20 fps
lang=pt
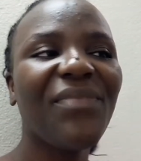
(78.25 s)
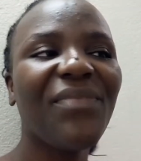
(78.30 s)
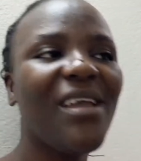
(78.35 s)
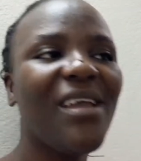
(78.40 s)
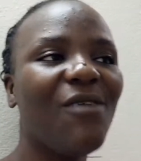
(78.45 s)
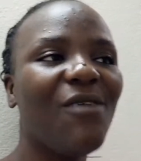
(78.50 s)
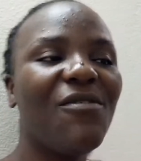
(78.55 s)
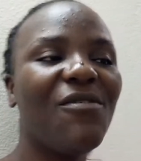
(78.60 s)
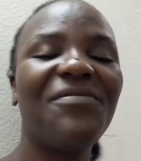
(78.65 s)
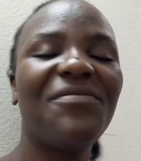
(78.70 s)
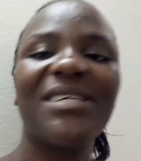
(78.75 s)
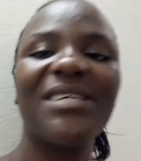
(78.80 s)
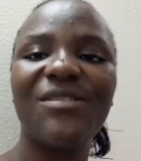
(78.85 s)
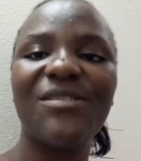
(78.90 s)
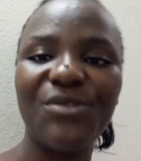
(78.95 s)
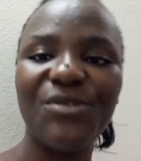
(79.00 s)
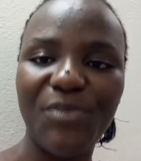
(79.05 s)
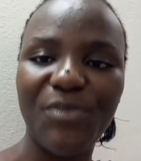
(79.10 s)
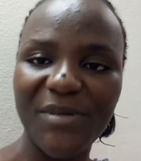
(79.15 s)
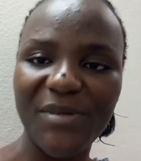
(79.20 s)
Eu vou fazer
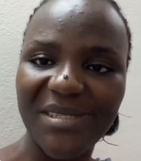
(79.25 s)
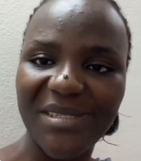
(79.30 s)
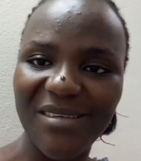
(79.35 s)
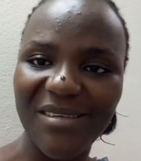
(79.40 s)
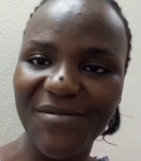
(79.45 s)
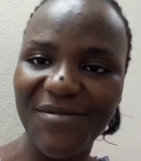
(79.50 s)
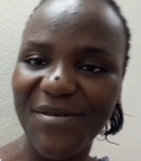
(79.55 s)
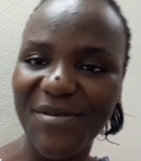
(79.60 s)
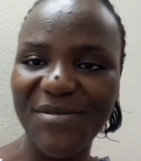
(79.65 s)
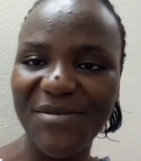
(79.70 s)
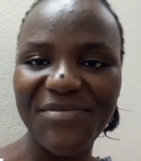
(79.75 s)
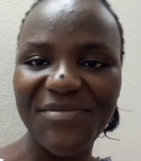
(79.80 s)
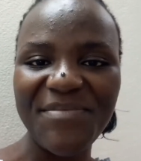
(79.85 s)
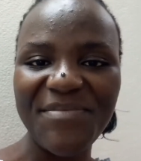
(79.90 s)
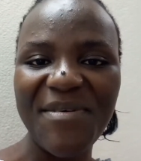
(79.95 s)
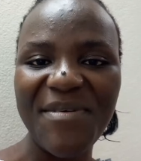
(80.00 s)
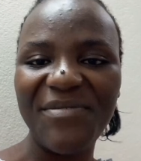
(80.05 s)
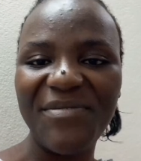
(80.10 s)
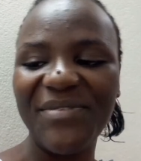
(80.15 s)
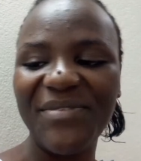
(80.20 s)
o possível conforme
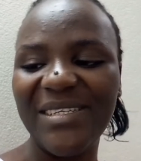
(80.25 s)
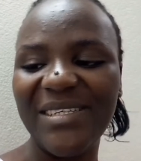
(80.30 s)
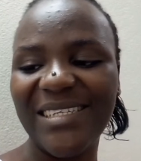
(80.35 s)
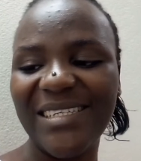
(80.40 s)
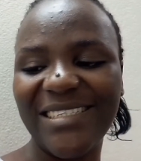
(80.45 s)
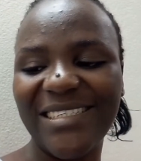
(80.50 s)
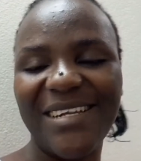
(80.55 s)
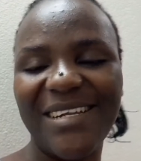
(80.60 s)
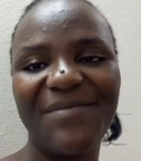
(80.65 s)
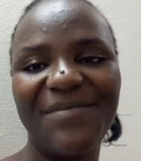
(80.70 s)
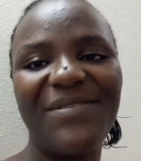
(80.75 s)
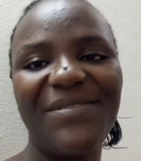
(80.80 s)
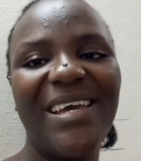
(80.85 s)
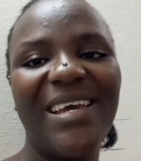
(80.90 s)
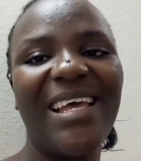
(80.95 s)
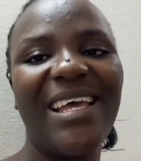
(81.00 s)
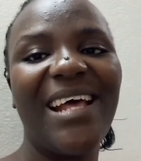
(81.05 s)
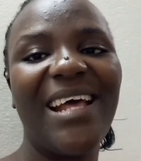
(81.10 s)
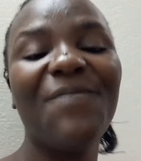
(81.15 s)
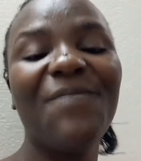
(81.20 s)
eu fiz
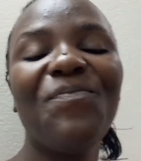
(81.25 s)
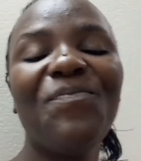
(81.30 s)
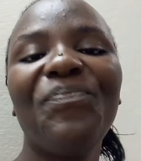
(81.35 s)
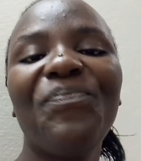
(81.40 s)
sexta-feira.